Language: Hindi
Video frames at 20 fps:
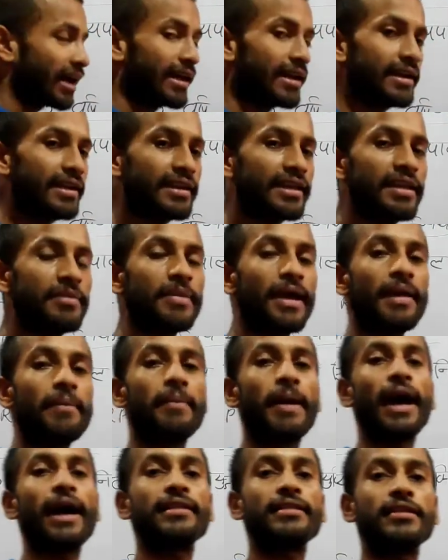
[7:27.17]
अगर इनकी मैं
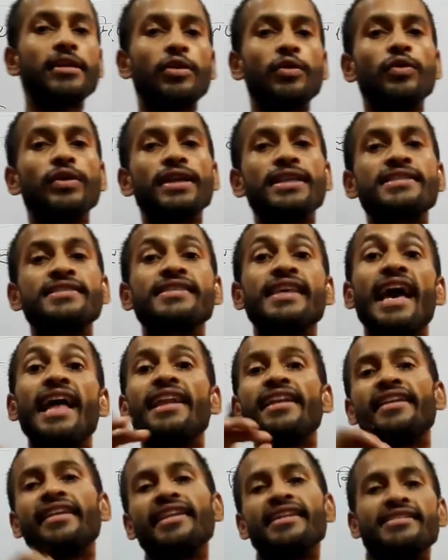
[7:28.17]
बात करूं कि
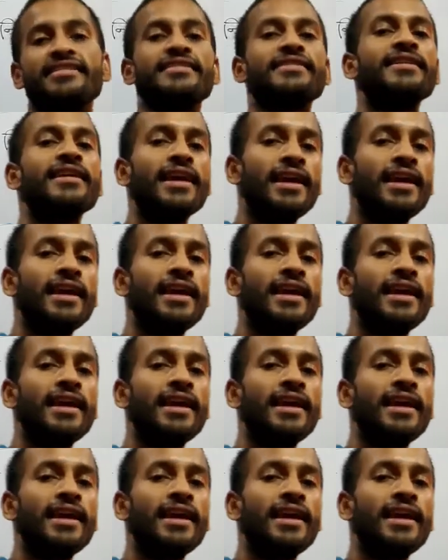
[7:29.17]
सैलरी